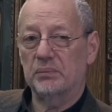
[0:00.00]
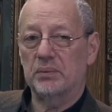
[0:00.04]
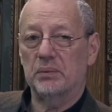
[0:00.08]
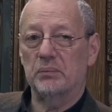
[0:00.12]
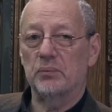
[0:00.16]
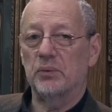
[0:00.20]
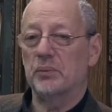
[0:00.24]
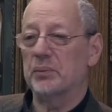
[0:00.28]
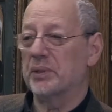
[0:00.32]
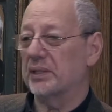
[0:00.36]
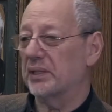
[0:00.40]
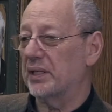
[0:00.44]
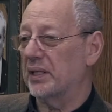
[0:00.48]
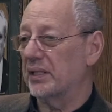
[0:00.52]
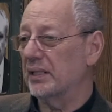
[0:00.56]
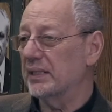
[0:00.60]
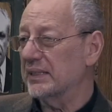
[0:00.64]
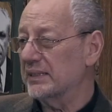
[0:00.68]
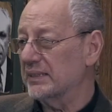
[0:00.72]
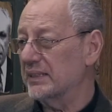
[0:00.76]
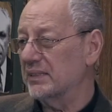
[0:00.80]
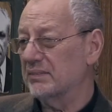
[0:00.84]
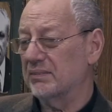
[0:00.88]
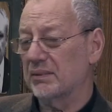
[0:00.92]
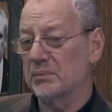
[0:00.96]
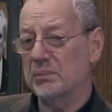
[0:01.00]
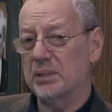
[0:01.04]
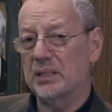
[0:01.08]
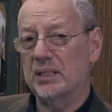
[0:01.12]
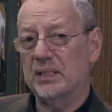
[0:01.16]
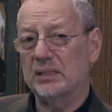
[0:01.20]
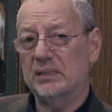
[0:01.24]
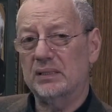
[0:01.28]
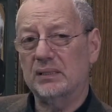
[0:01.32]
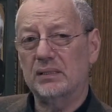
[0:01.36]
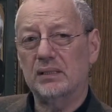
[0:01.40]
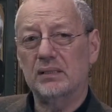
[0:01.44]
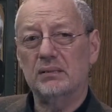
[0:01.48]
там номер 13 в
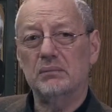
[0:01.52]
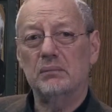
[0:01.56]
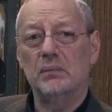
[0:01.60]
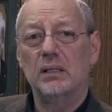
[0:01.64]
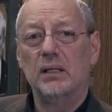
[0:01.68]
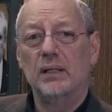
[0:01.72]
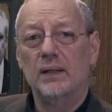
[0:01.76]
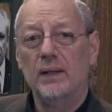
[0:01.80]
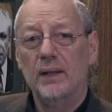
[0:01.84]
Амхате, там